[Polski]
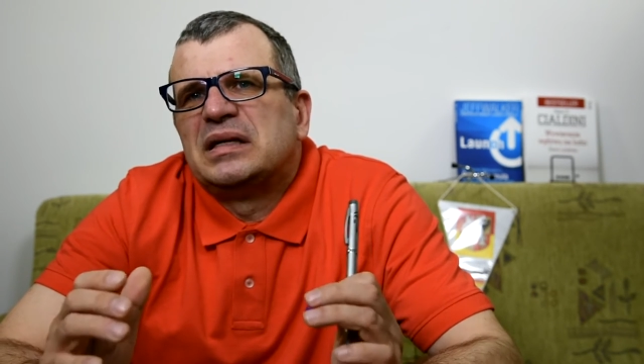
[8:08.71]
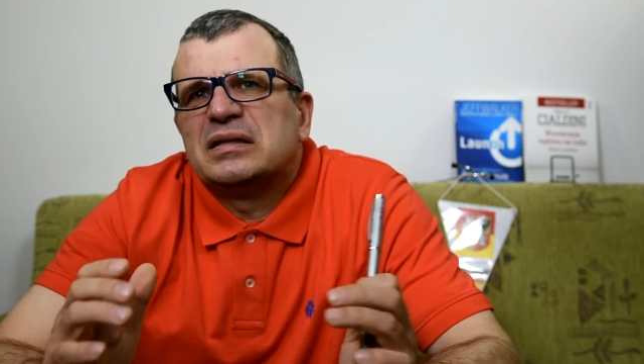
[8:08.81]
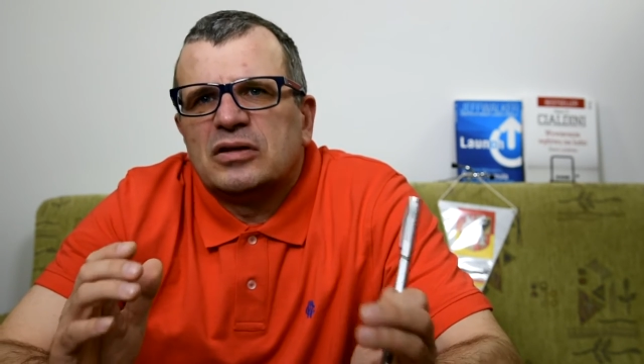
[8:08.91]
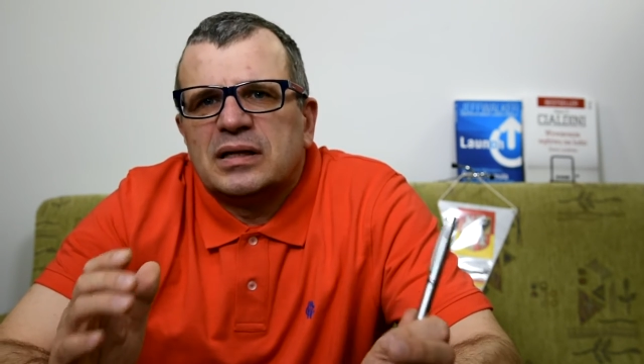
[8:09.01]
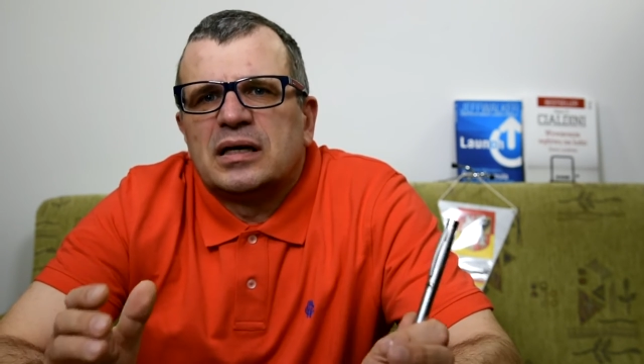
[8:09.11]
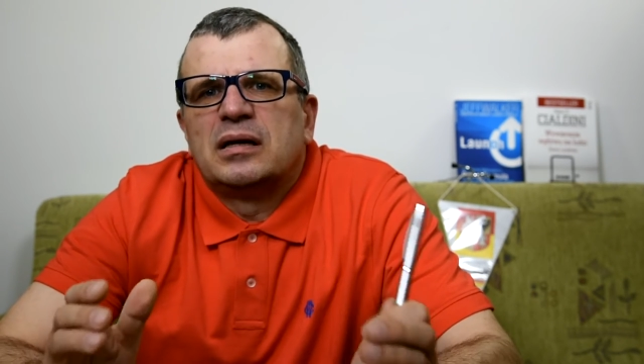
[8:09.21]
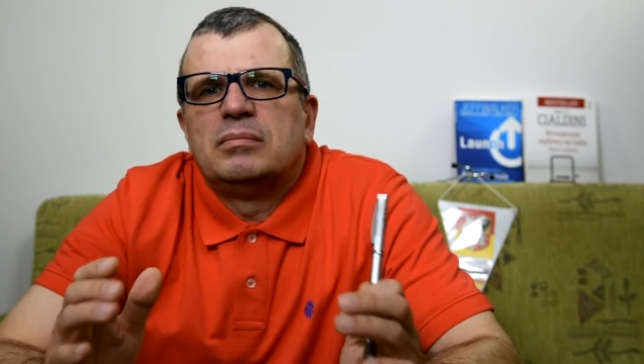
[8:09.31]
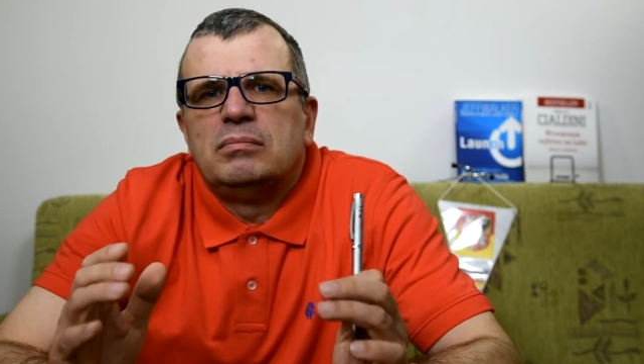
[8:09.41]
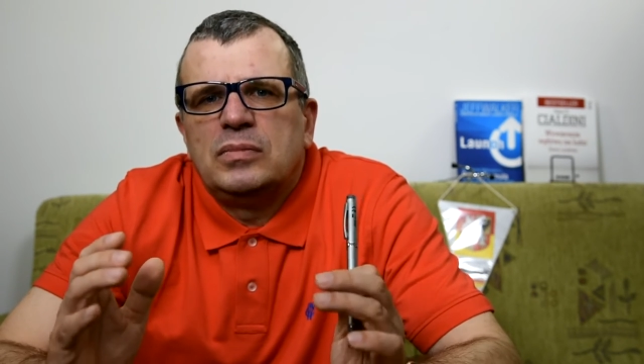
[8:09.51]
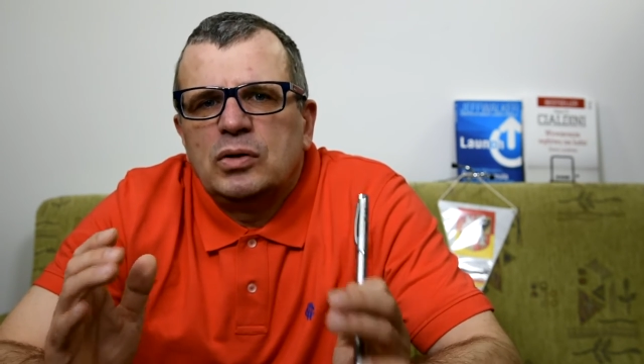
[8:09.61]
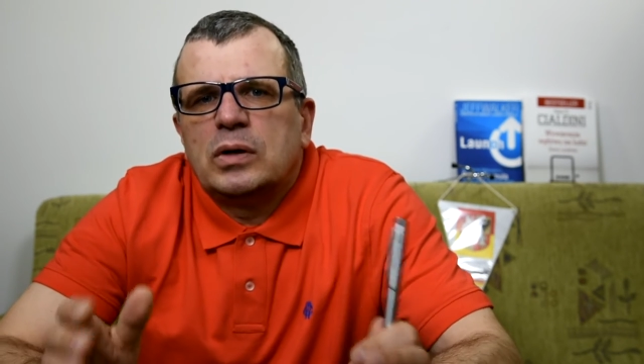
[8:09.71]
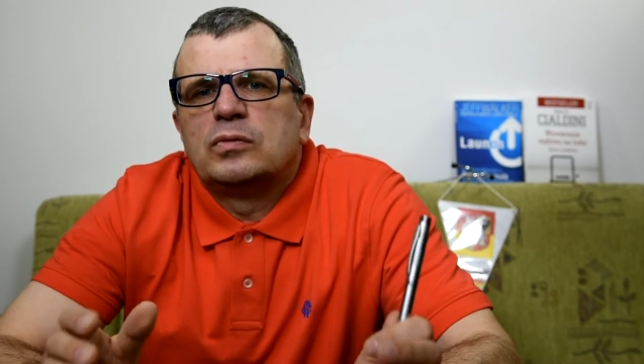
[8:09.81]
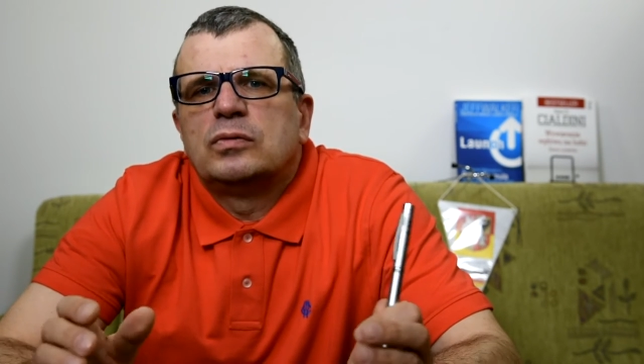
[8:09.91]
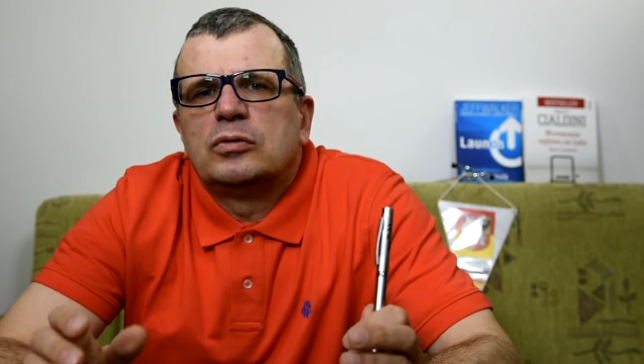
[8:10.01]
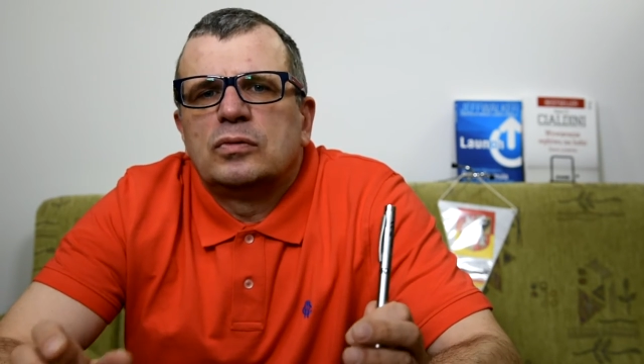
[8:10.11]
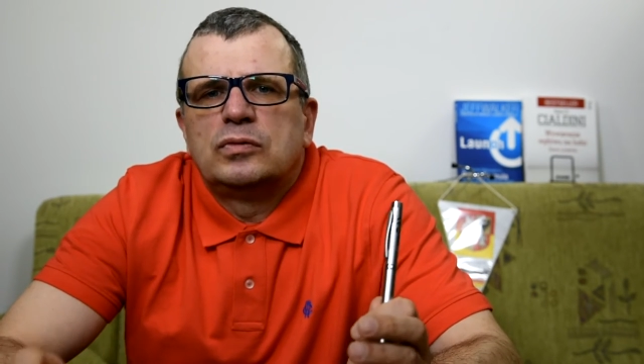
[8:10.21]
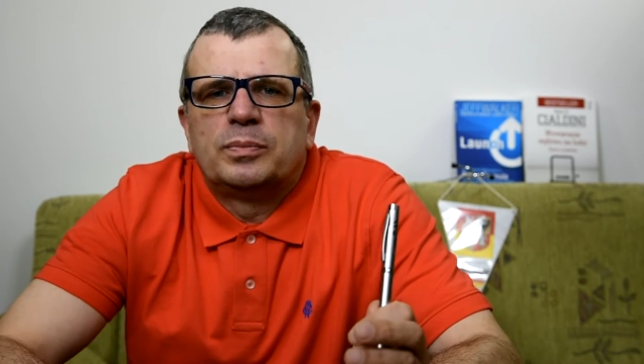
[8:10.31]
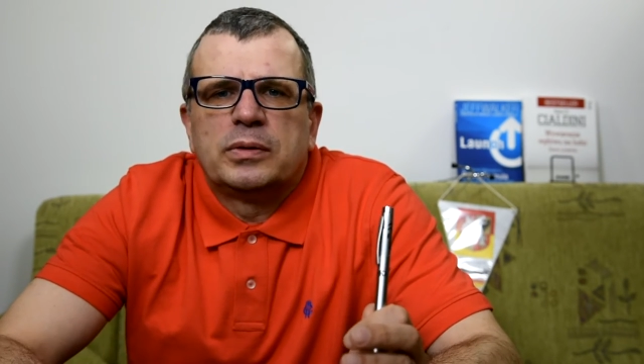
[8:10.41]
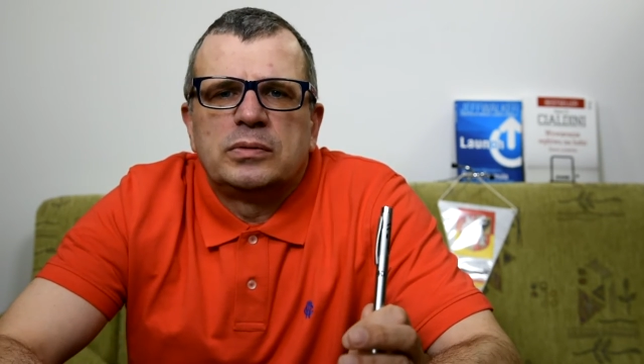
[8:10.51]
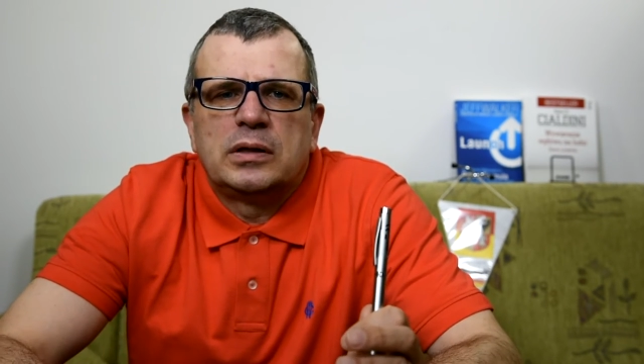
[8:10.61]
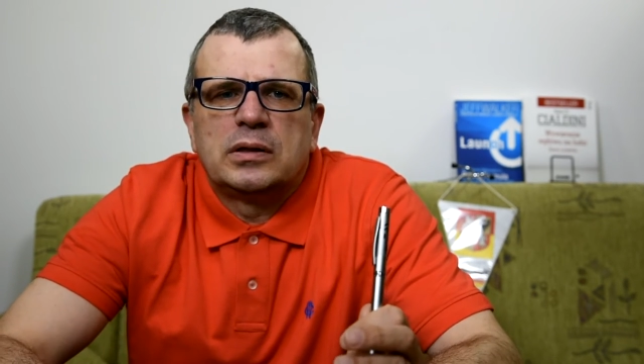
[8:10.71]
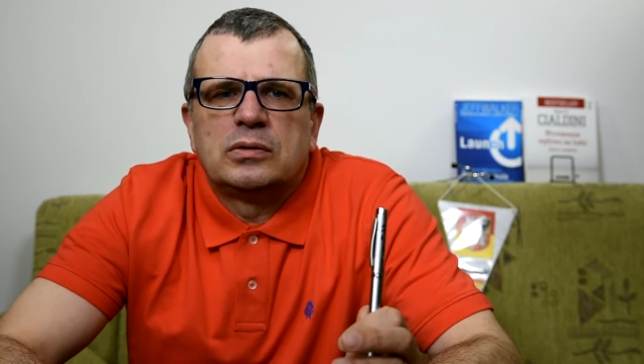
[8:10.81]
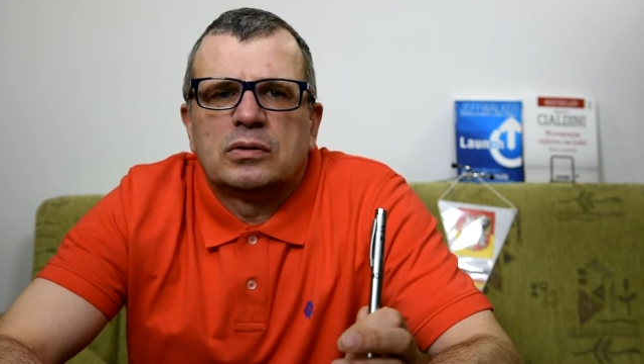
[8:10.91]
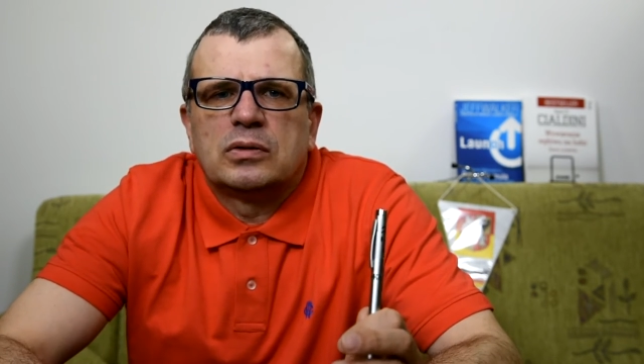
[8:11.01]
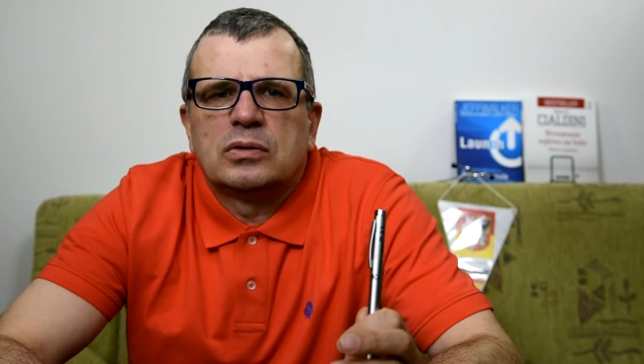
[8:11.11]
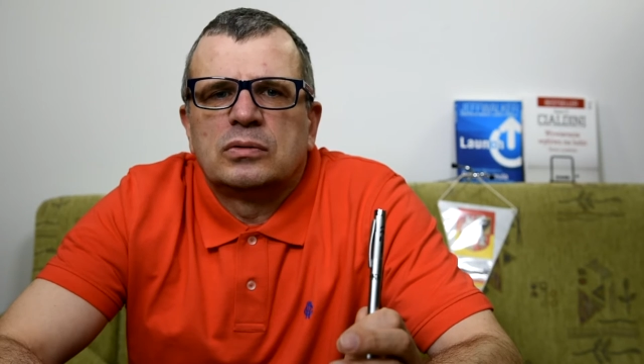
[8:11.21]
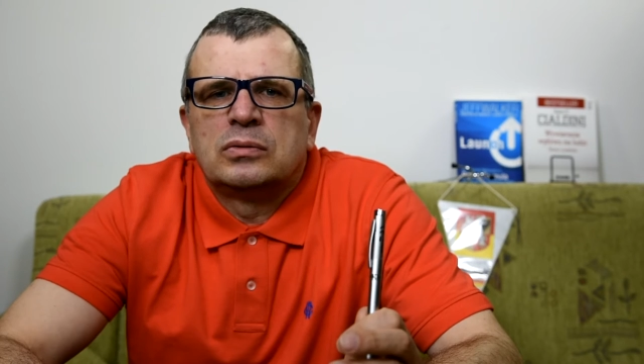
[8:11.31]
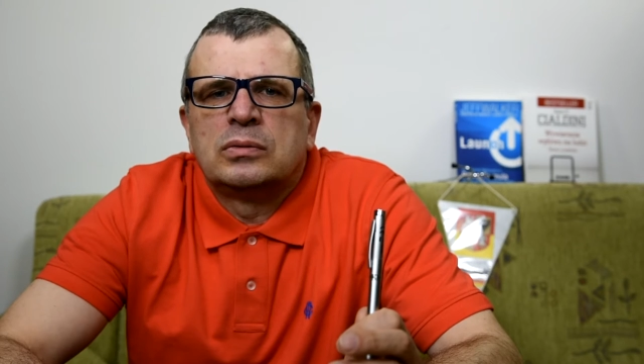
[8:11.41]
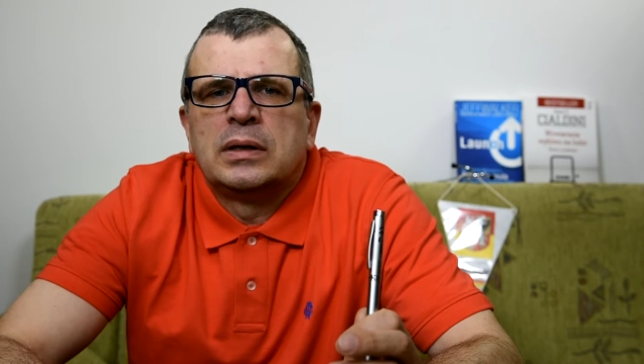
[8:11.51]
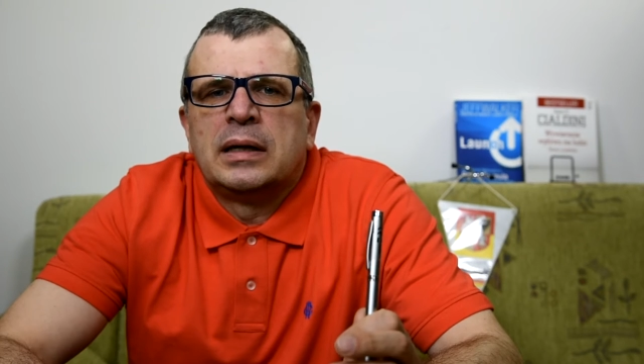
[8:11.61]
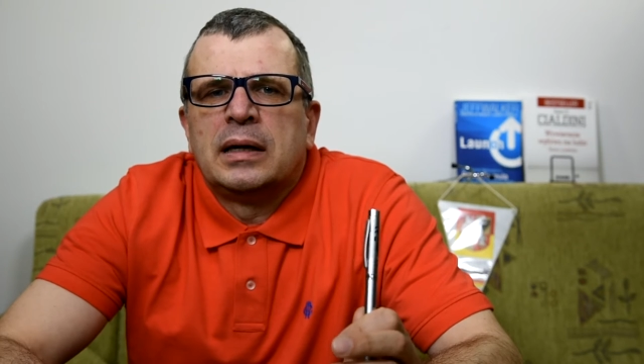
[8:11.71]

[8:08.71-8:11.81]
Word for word: jest to takie miłe uzupełnienie dochodu,